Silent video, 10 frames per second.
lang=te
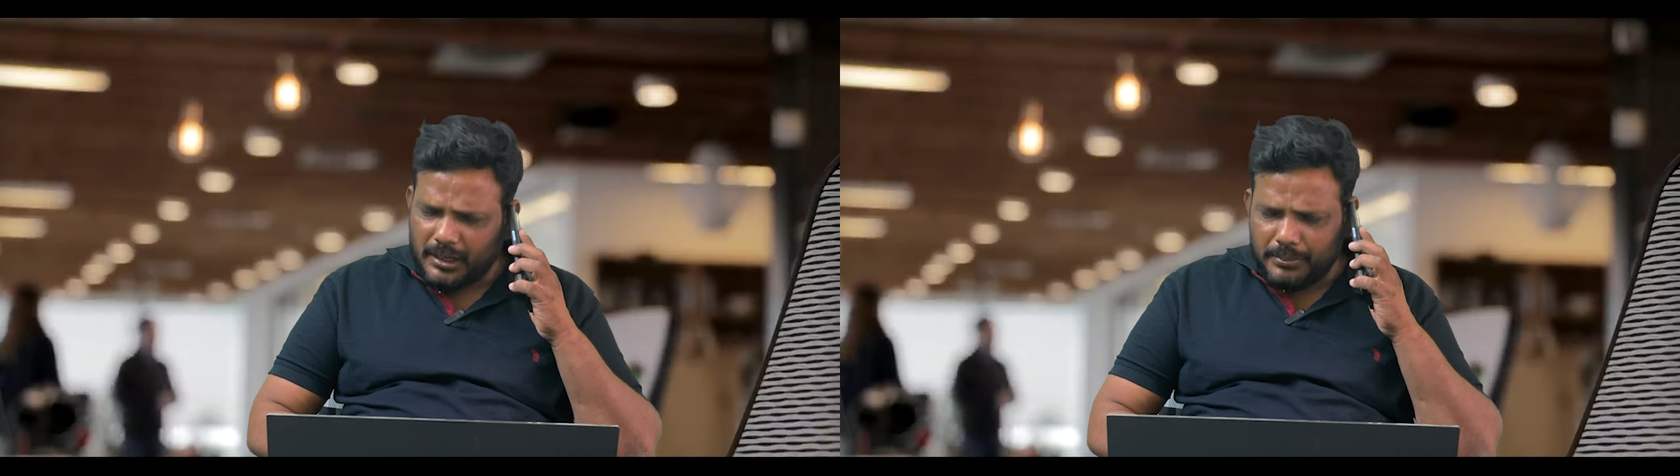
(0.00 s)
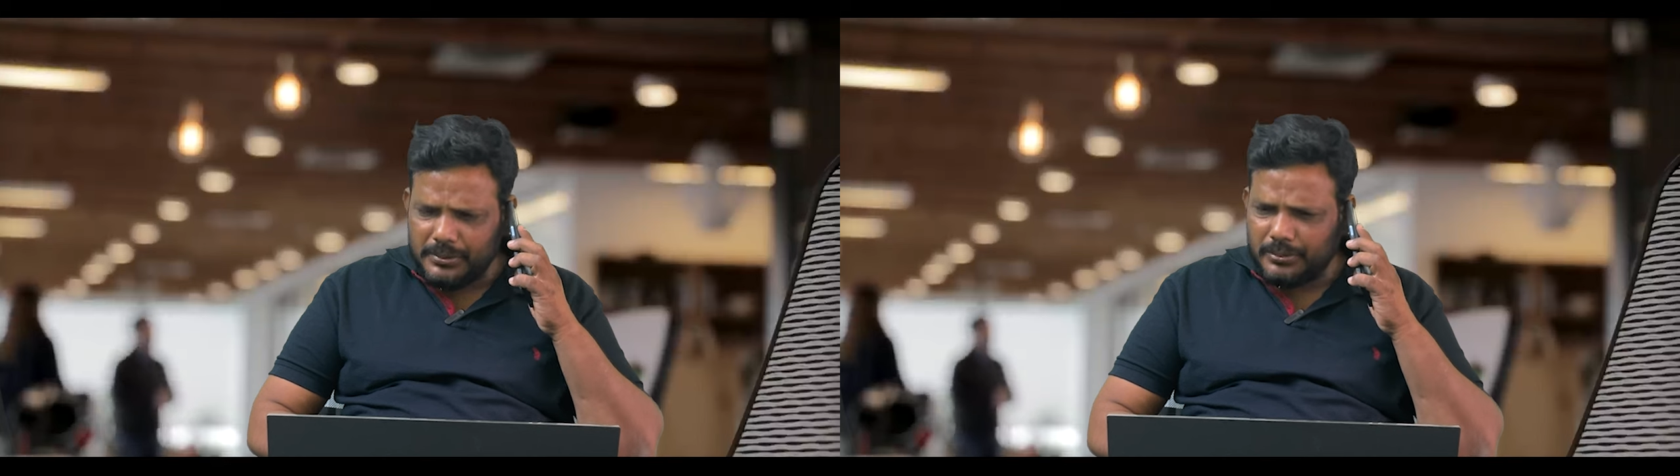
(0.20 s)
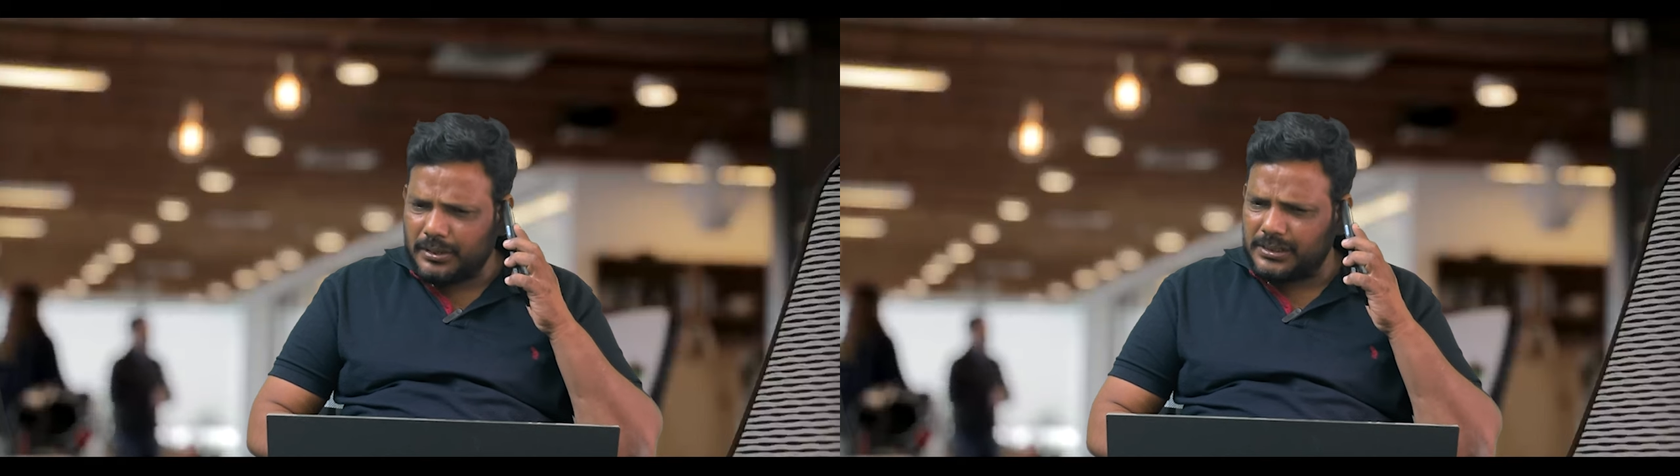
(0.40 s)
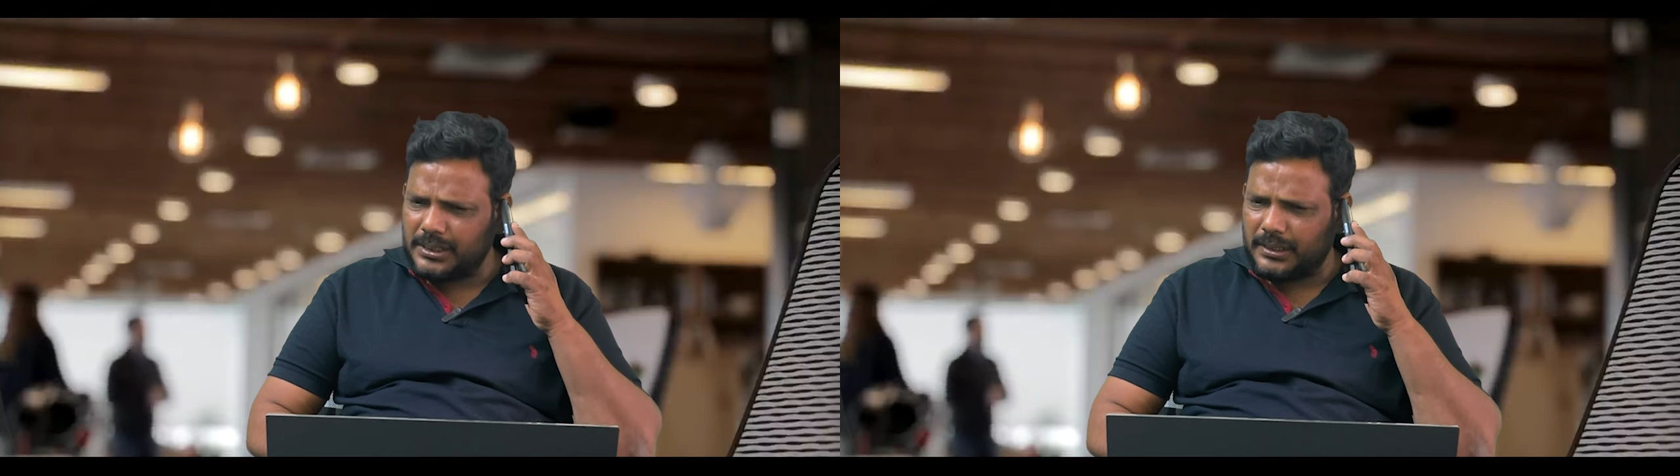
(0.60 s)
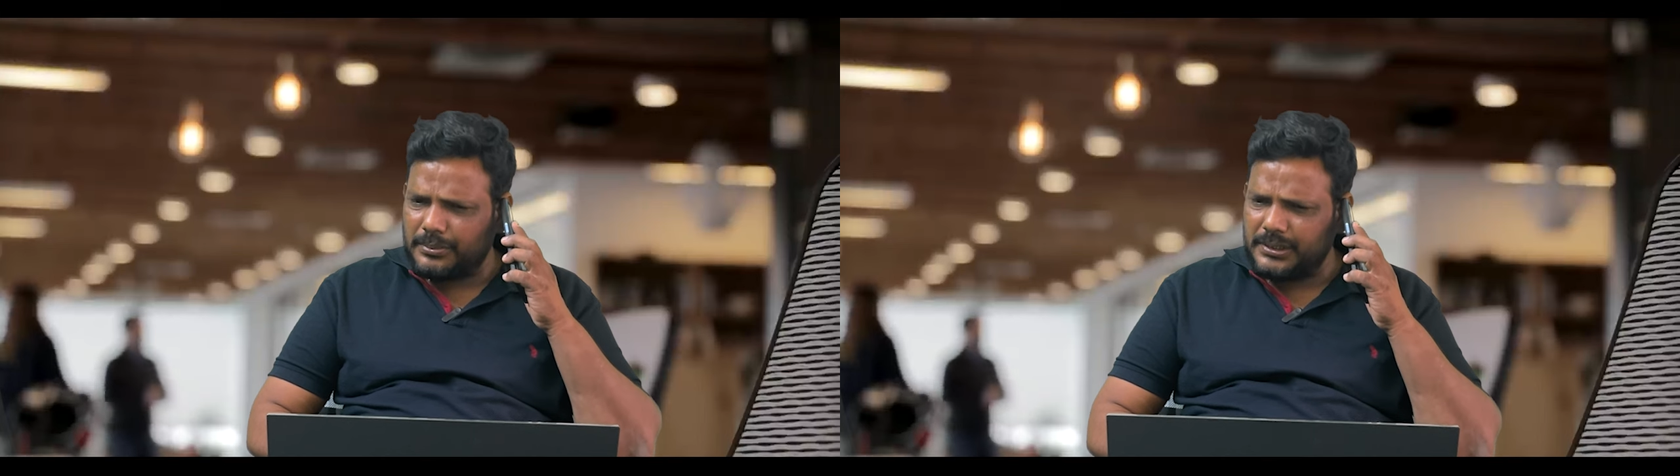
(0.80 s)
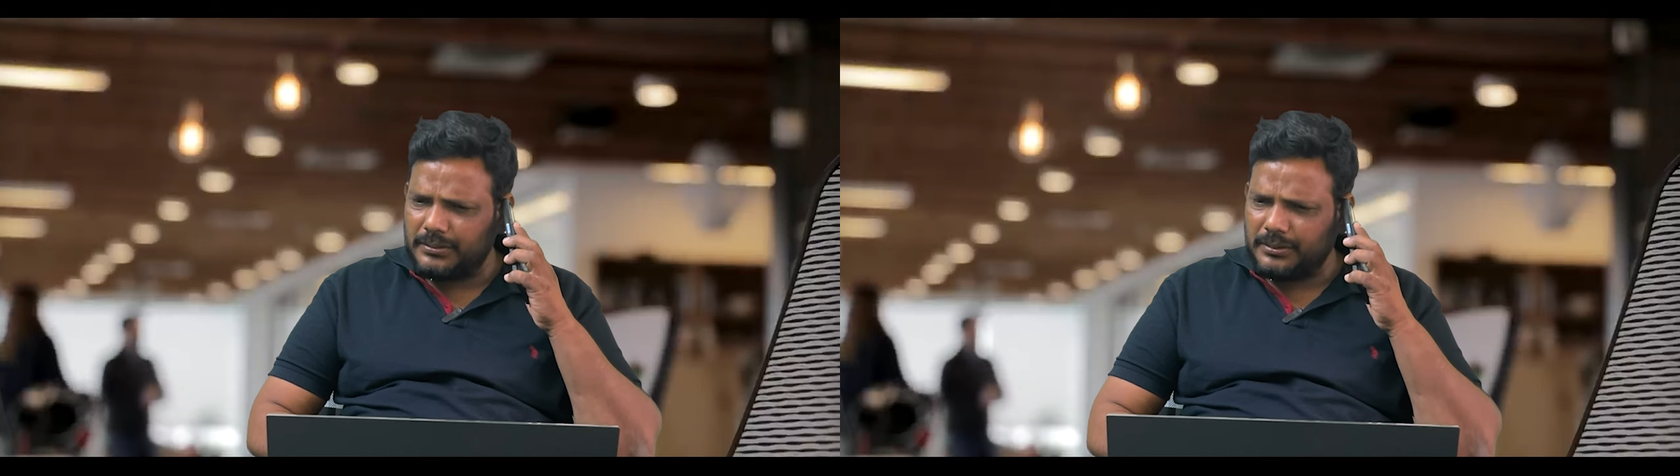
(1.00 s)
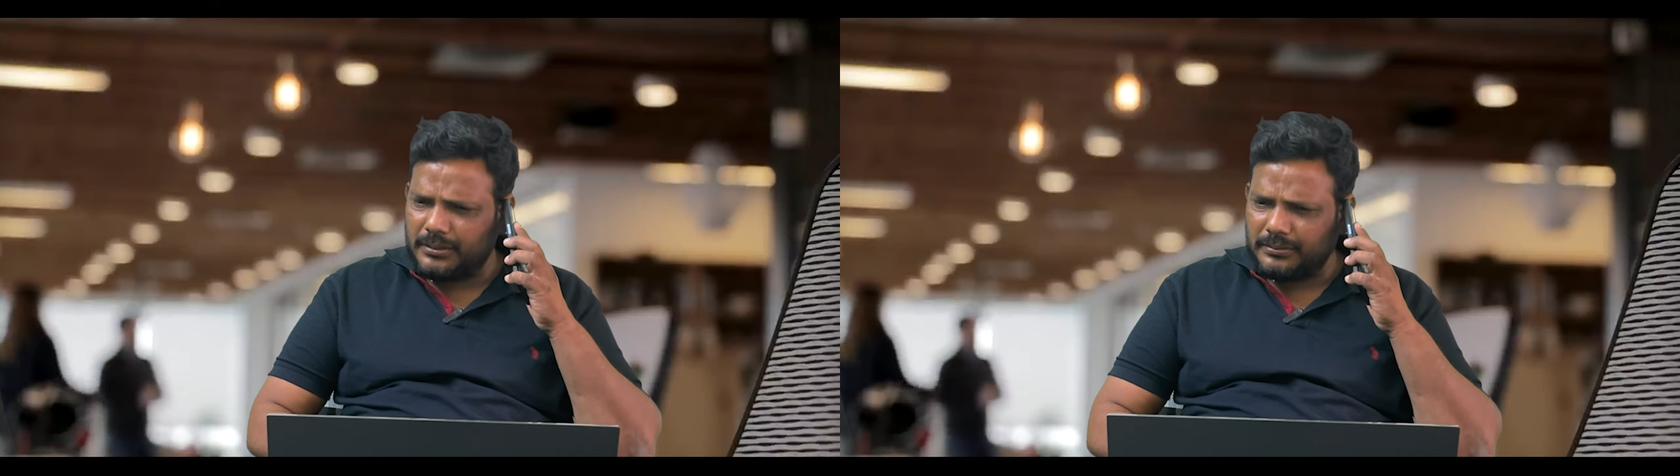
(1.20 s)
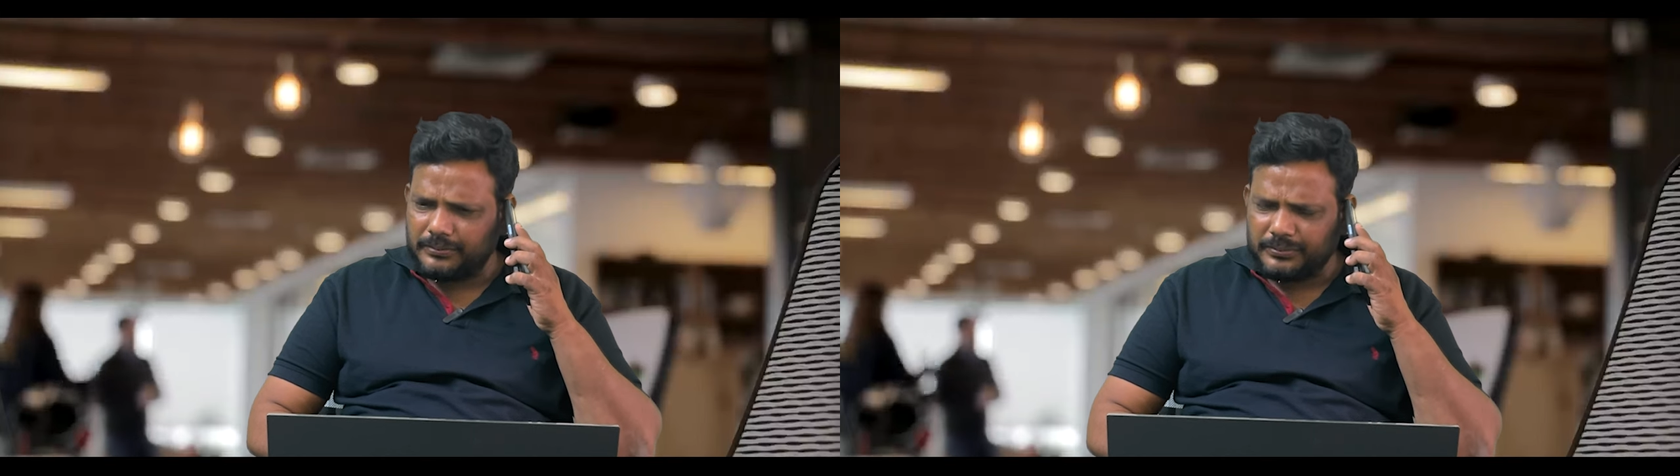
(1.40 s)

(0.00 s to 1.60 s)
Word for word: ఆఫీస్ వర్క్లో చాలా బిజీ ఉన్నాను